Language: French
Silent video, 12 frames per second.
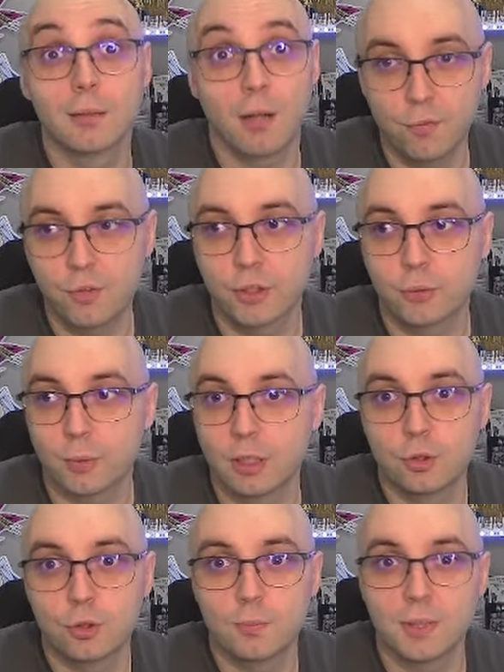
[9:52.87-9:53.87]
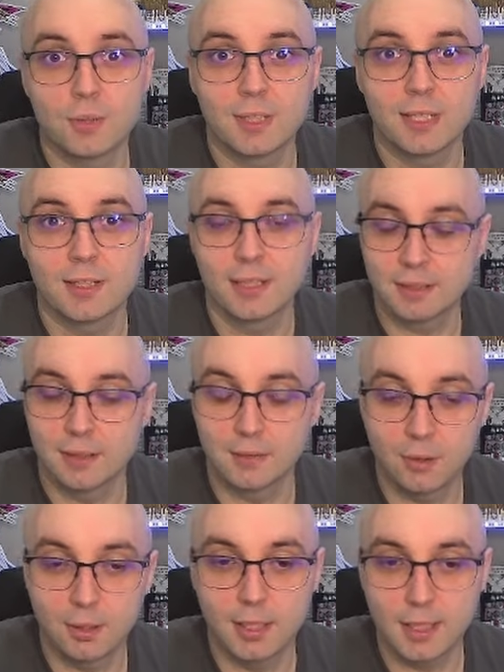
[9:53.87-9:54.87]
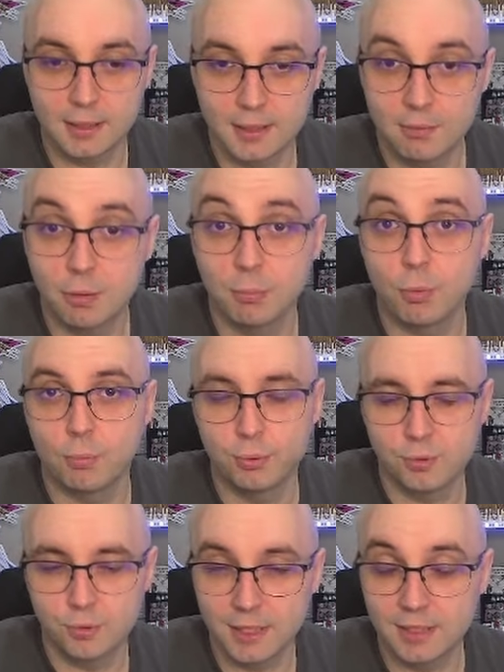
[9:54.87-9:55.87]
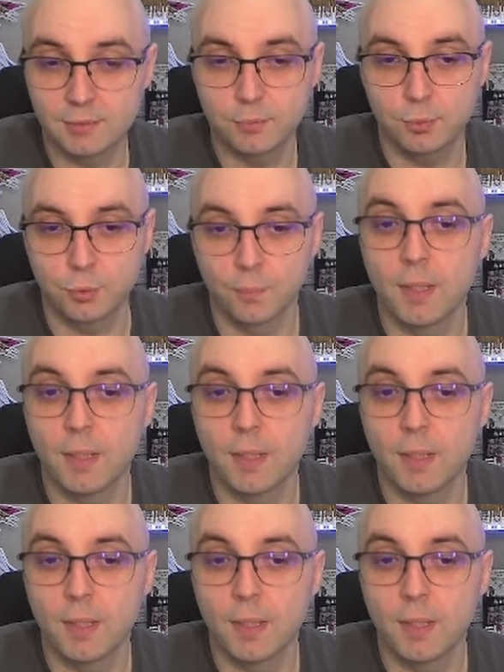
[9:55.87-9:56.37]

en x3, juste parce que c'est un extender excessivement bon, en plus de ça, niveau 2.